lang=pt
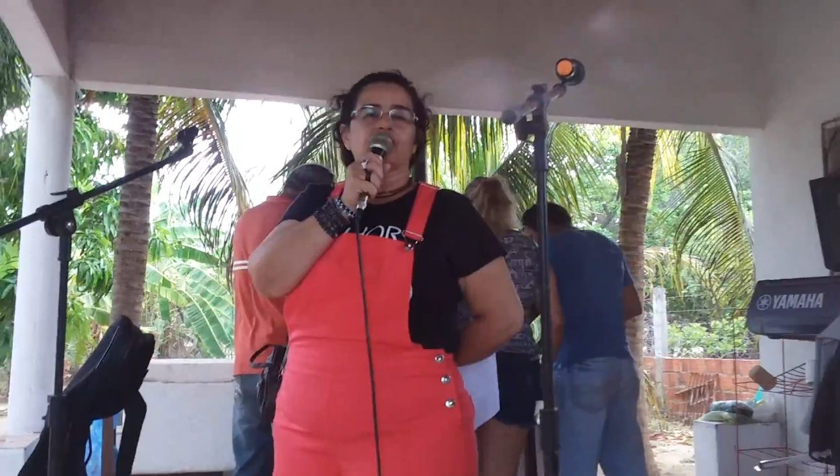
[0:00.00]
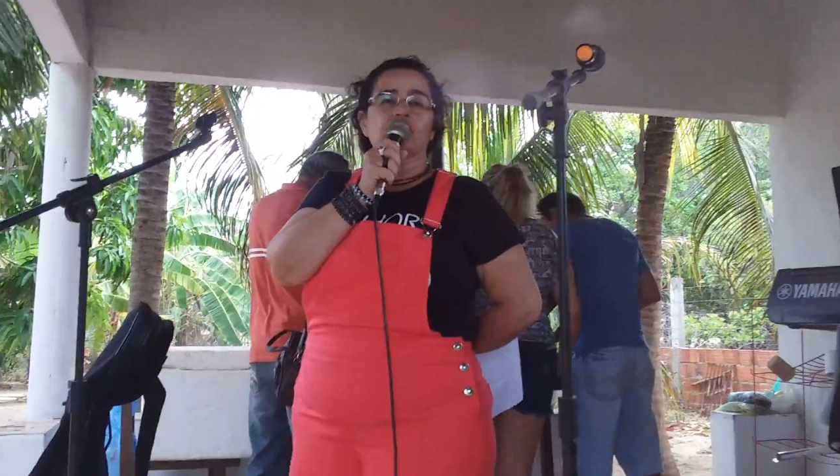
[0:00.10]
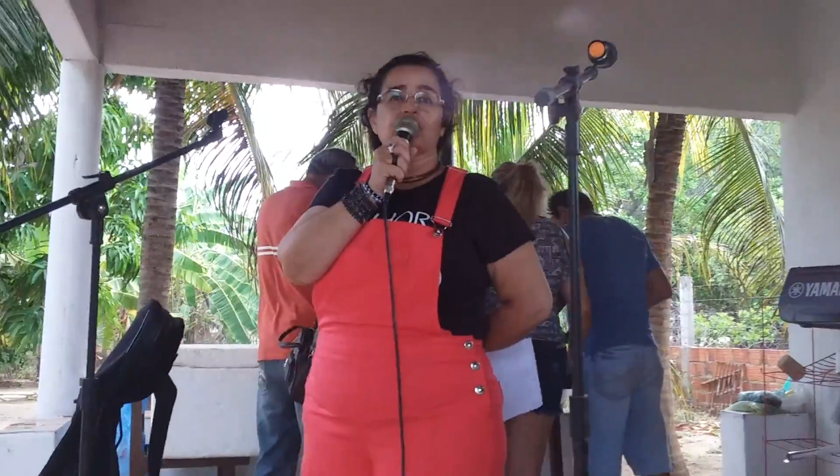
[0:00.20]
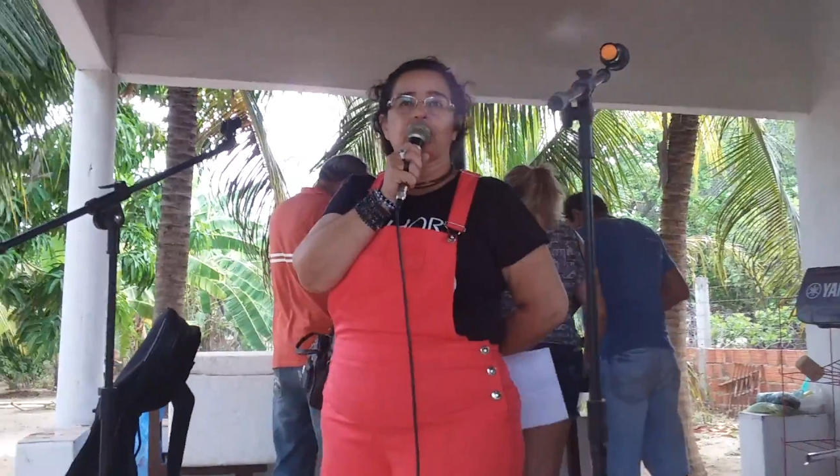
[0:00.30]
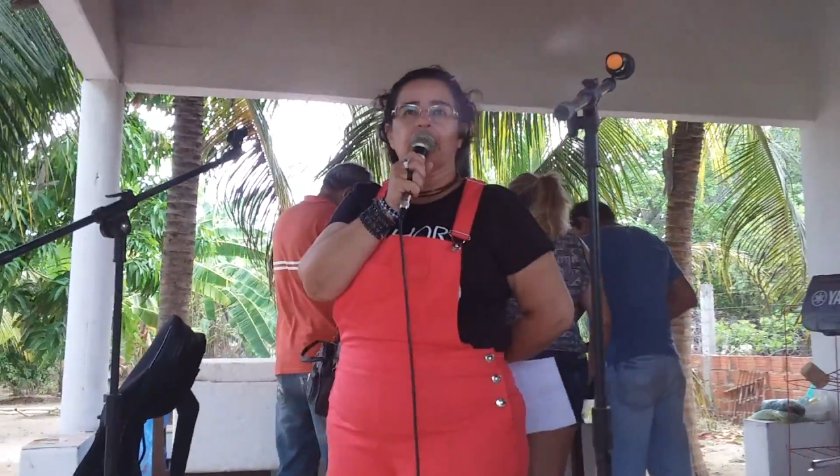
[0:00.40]

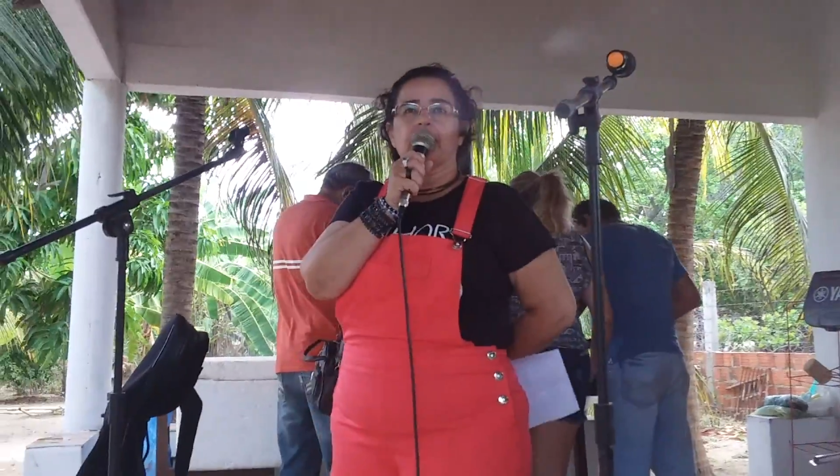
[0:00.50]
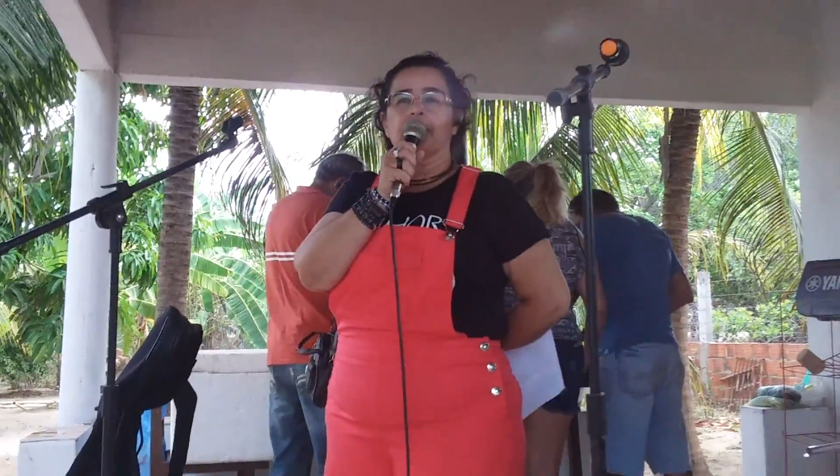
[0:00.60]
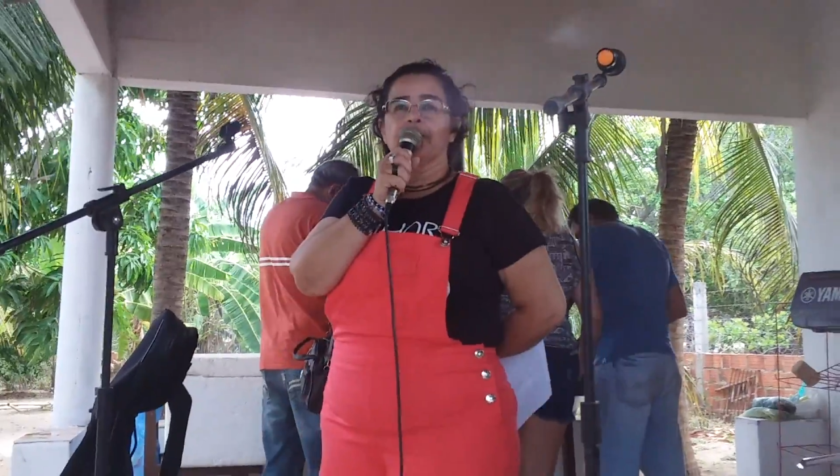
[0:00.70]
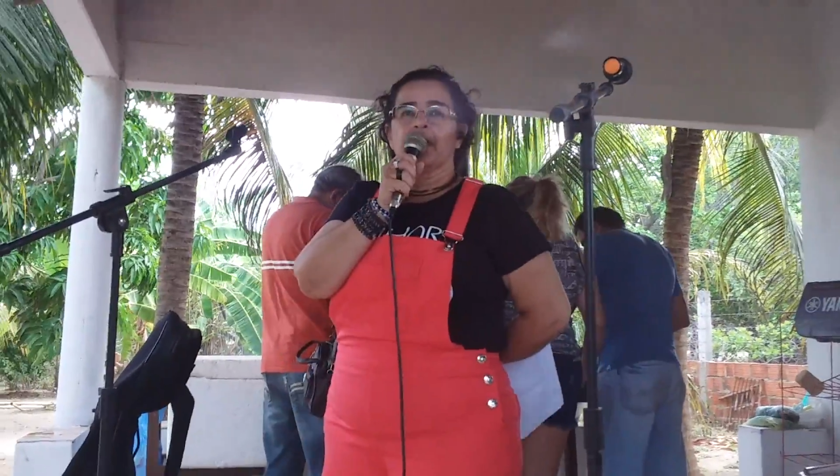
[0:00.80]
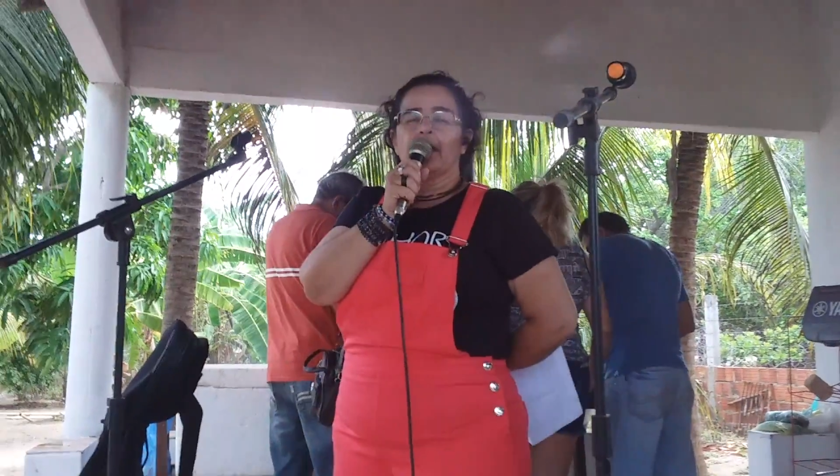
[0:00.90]
Justina.
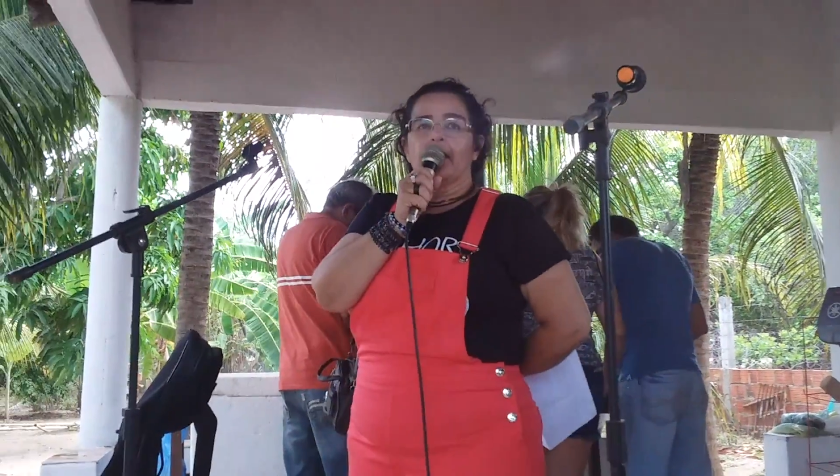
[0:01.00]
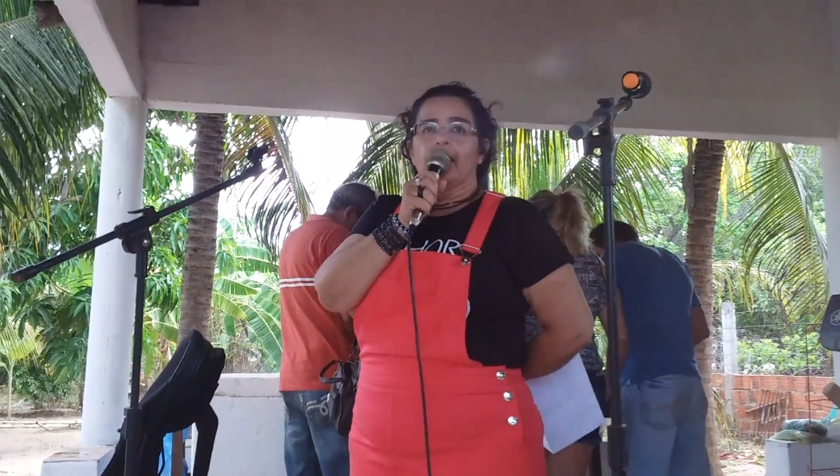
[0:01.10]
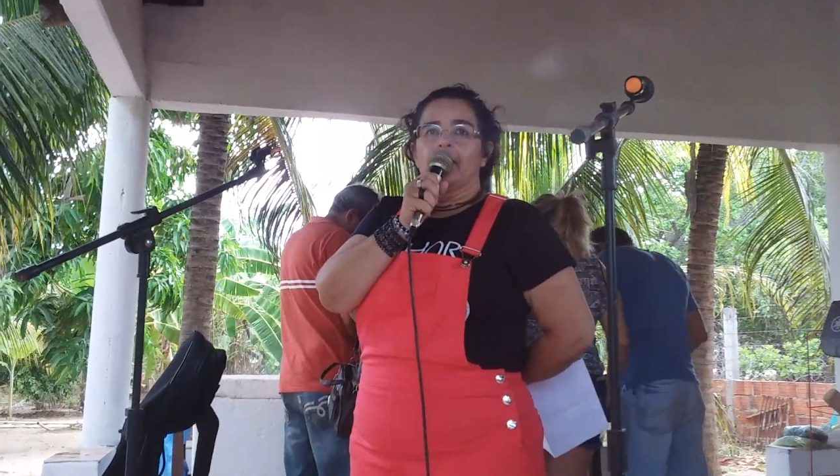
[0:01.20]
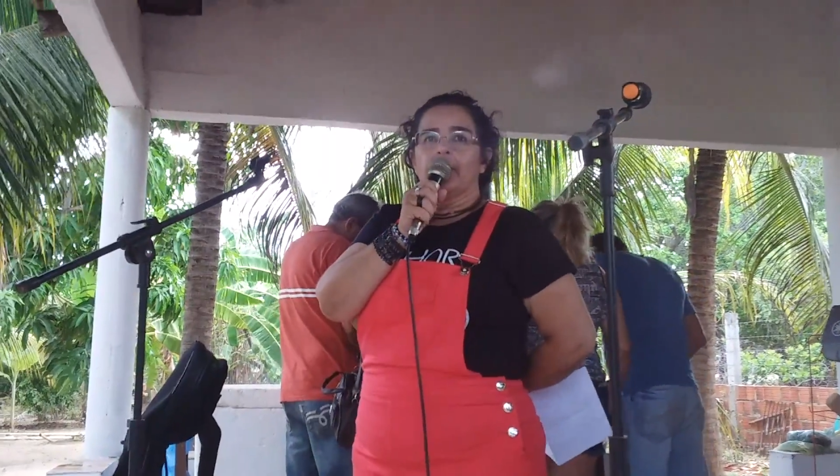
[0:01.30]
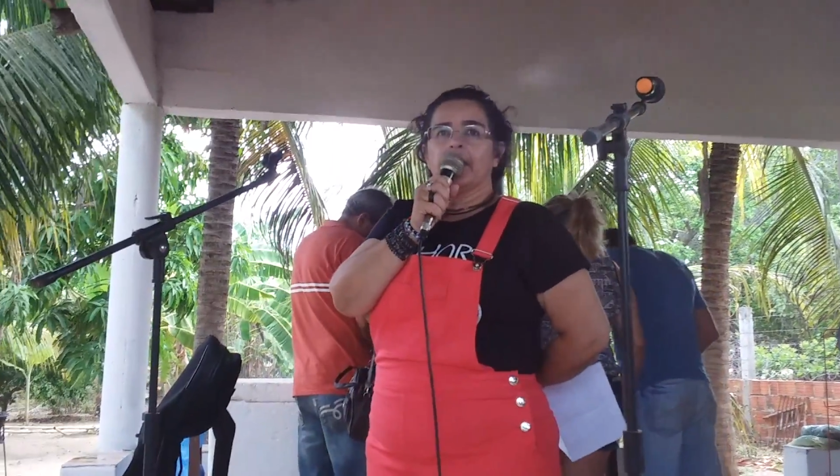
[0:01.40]

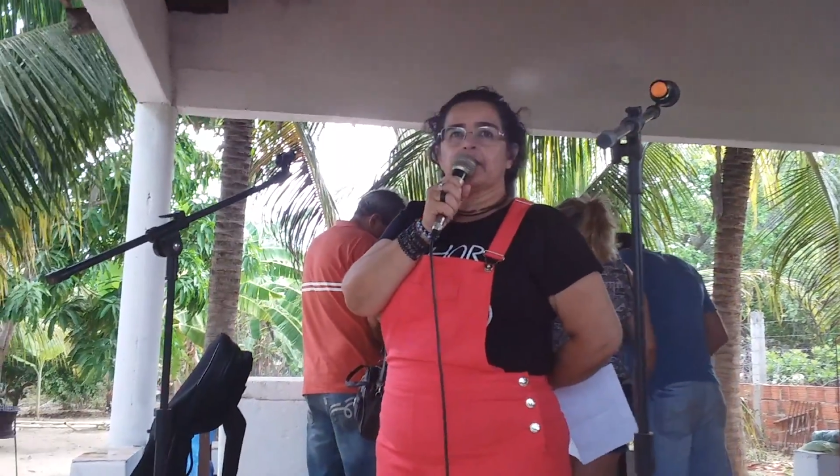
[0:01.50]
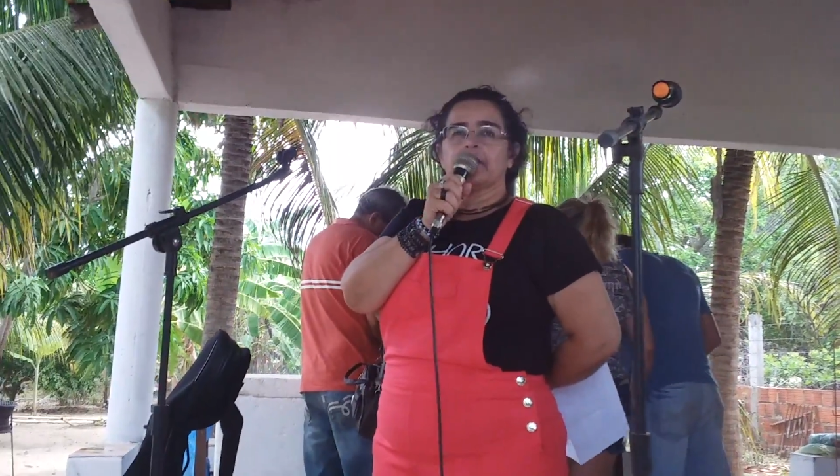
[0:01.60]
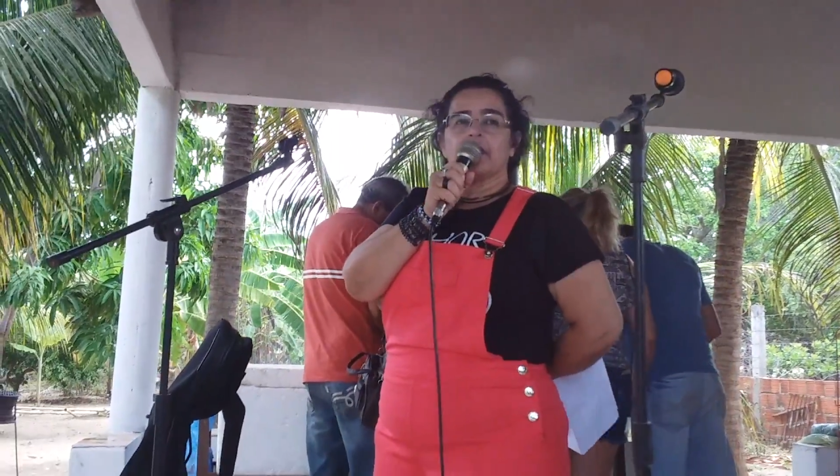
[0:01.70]
Mas